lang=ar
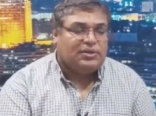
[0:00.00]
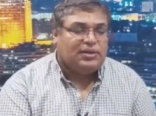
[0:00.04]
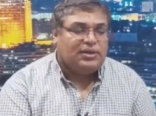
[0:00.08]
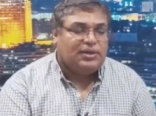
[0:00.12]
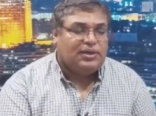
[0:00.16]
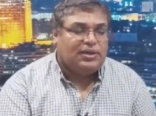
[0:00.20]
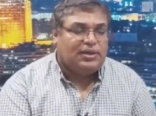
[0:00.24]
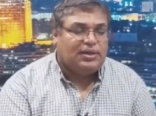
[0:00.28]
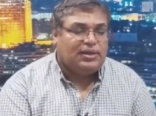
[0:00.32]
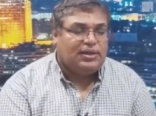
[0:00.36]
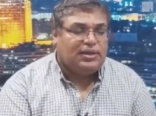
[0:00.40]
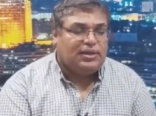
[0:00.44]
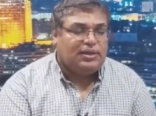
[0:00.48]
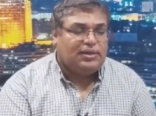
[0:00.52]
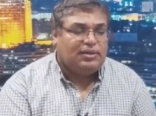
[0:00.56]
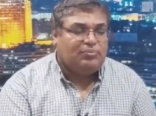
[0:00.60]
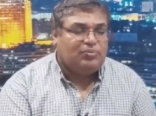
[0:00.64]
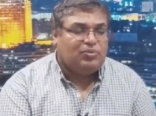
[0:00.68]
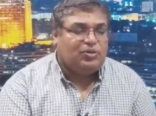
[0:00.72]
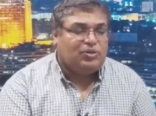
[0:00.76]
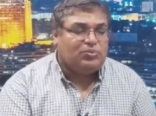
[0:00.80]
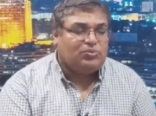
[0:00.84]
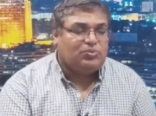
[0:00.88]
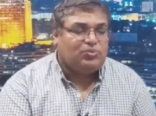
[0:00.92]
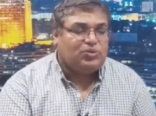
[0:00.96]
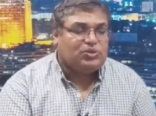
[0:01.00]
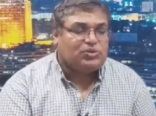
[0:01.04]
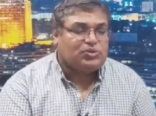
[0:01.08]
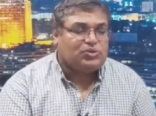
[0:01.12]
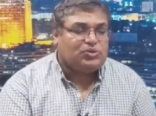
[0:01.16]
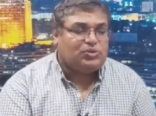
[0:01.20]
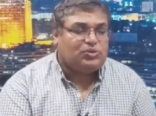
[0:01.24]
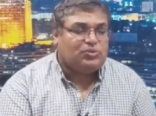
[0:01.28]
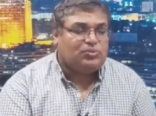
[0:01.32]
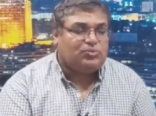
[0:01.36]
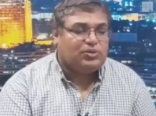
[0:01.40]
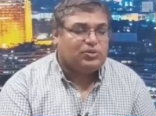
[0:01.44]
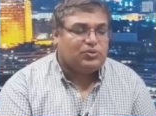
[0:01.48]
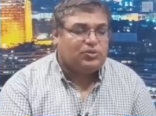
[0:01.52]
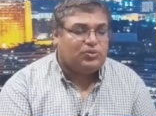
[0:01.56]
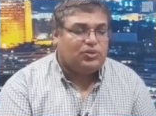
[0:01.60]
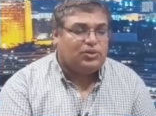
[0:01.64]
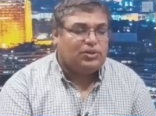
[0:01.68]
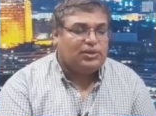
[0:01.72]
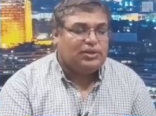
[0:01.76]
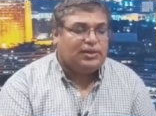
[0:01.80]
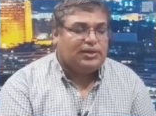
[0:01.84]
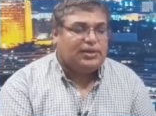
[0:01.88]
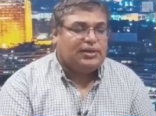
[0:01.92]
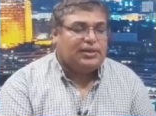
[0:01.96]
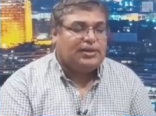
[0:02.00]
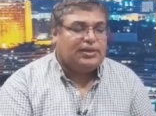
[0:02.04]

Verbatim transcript: آه، موسكو بتقول